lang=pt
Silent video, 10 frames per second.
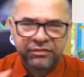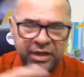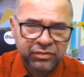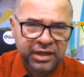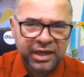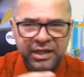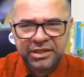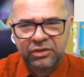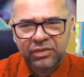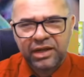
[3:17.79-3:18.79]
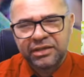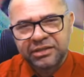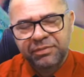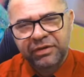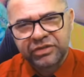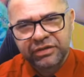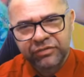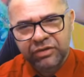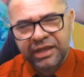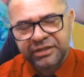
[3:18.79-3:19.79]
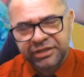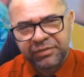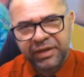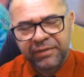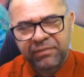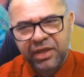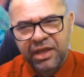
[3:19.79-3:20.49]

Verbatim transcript: vá no CRAS, atualize para você voltar a receber.